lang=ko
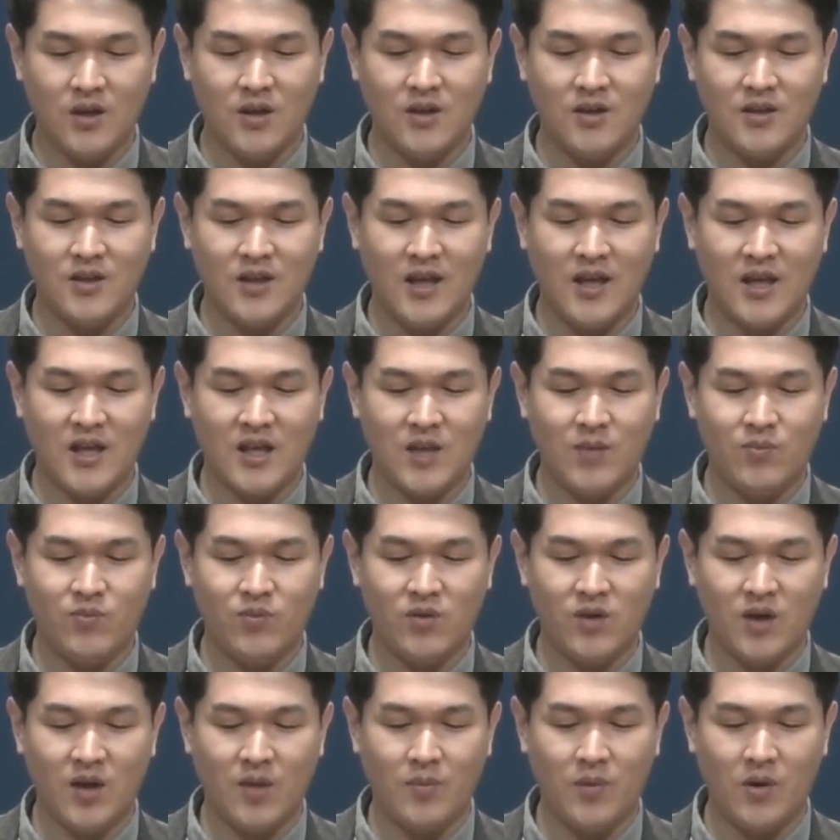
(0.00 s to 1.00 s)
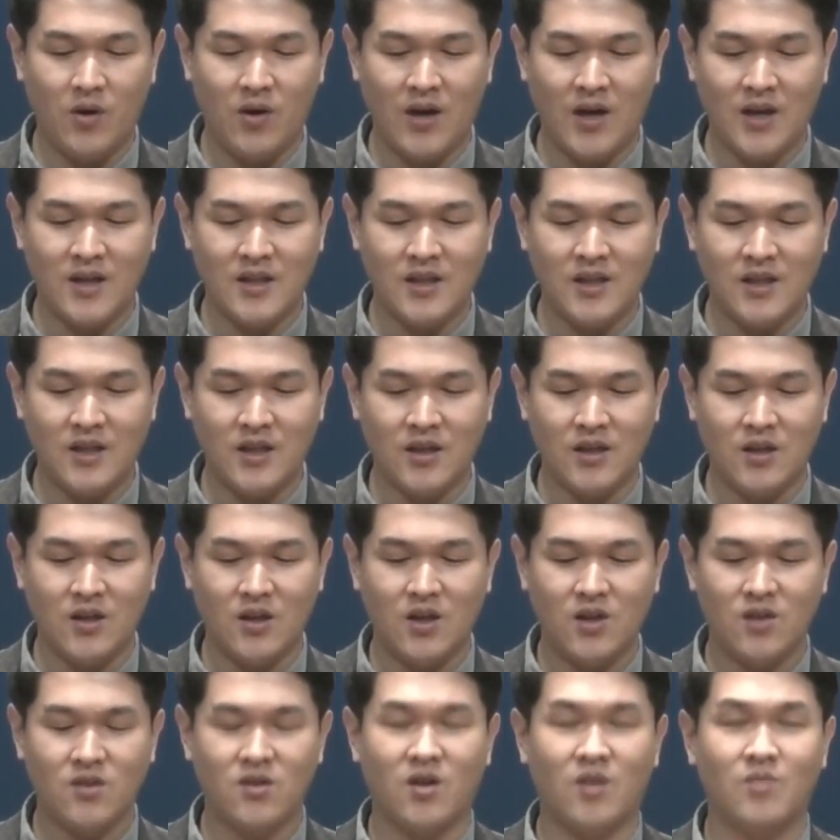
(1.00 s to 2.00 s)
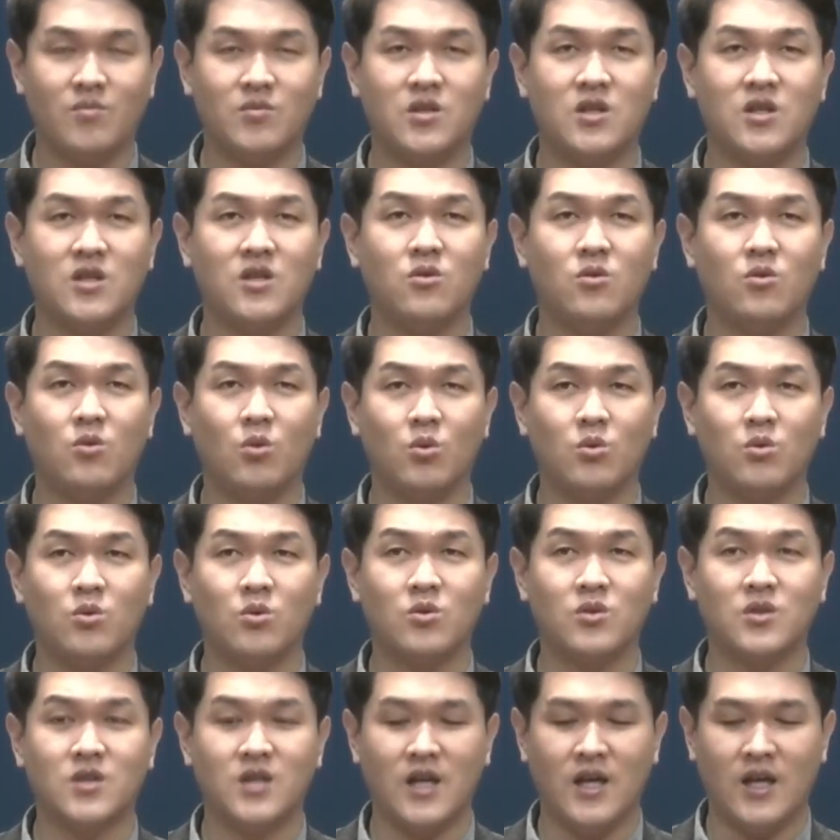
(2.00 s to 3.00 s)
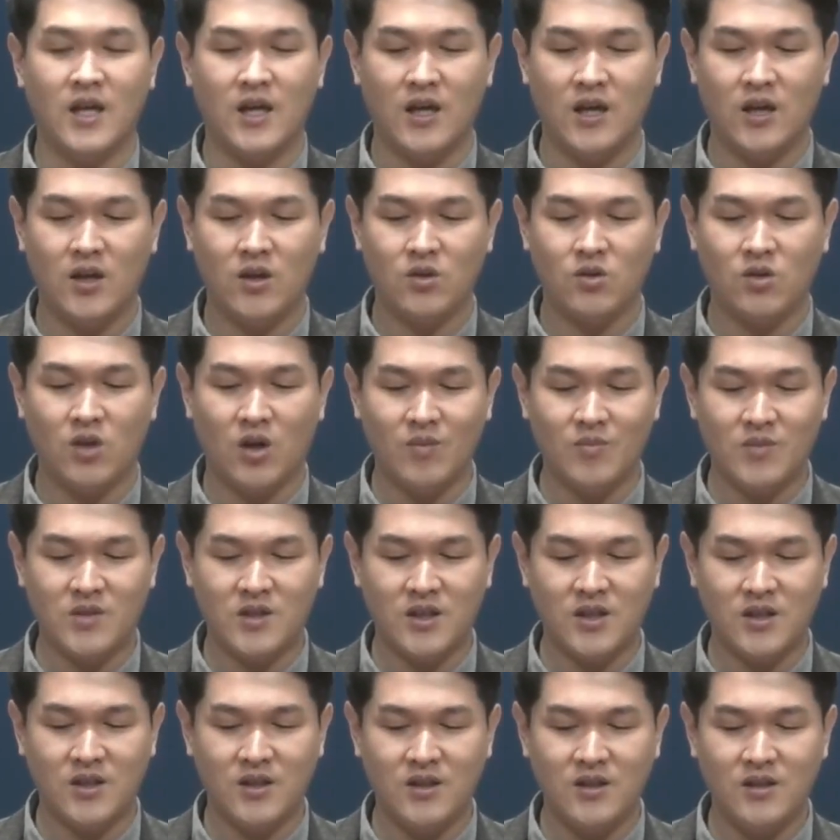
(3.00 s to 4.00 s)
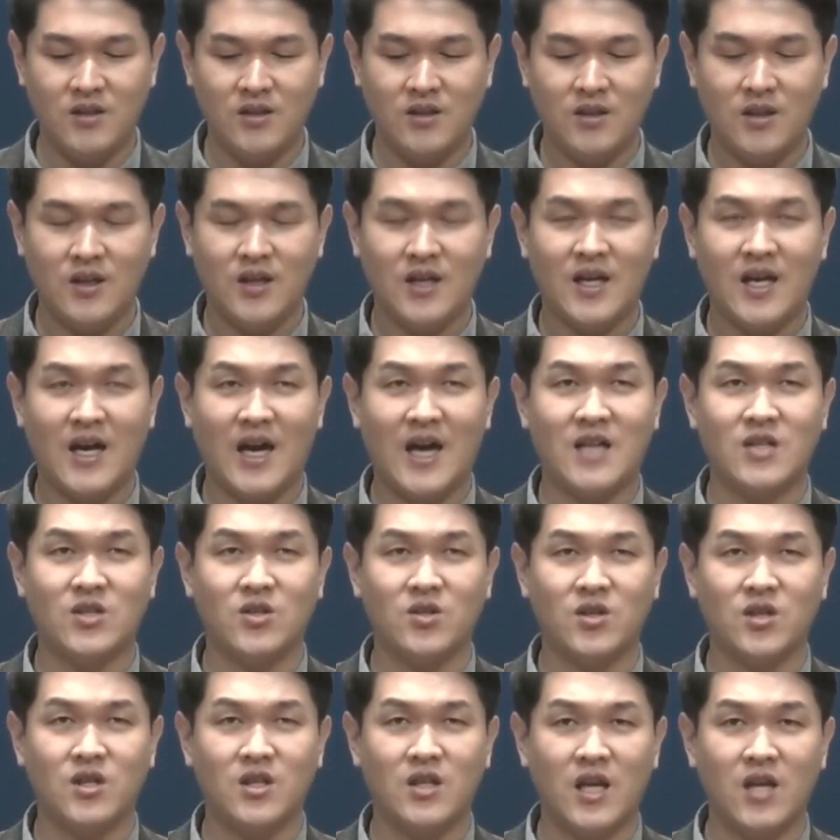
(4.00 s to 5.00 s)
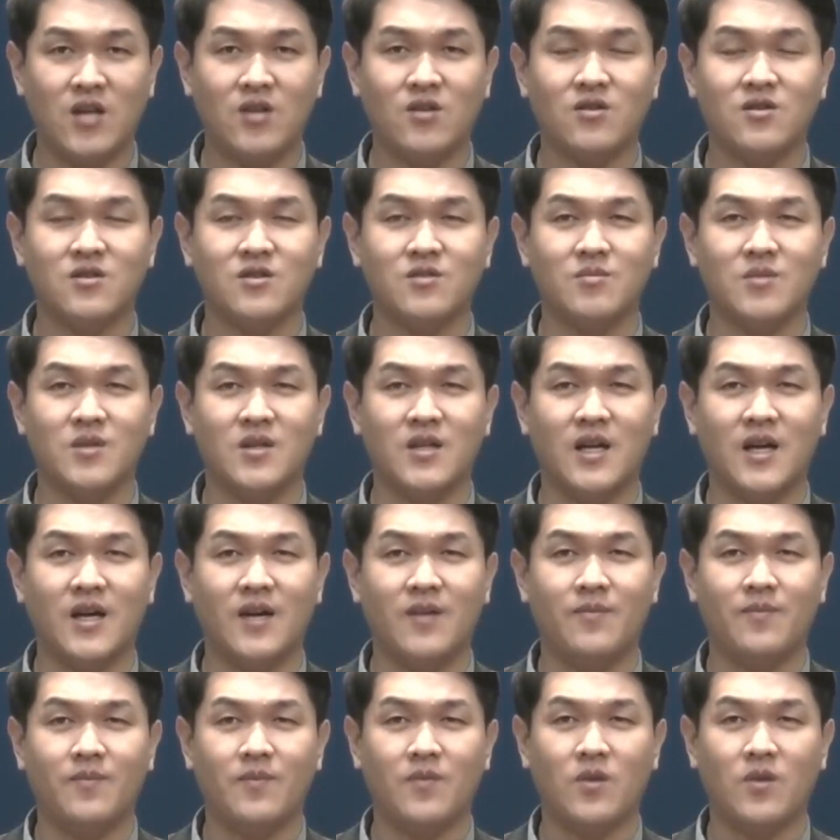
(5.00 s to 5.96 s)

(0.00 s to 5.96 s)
그럴 때 기쁨과 평안이 넘치는 공동체, 넘치는 가정이 될 것입니다.